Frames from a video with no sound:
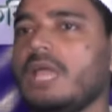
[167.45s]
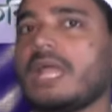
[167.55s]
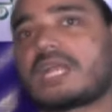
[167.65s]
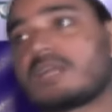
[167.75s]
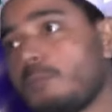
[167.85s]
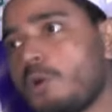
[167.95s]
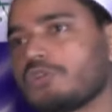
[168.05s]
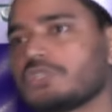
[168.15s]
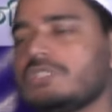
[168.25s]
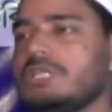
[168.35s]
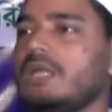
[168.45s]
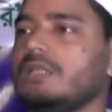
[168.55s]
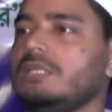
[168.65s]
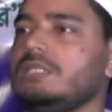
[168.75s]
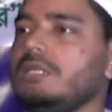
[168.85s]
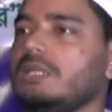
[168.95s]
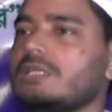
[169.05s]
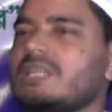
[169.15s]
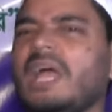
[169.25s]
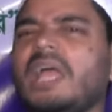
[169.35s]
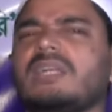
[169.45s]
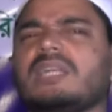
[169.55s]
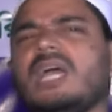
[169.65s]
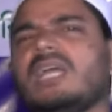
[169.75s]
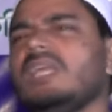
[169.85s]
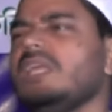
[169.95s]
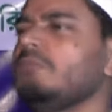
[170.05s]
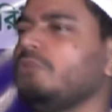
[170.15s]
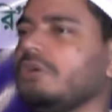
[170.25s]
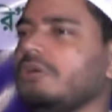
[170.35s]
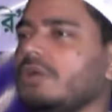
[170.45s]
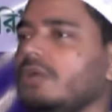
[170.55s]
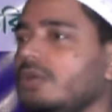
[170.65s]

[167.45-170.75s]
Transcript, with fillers: এক একটা বস যারা নিজেদেরকে সায়ক টায় কী কী মনে করে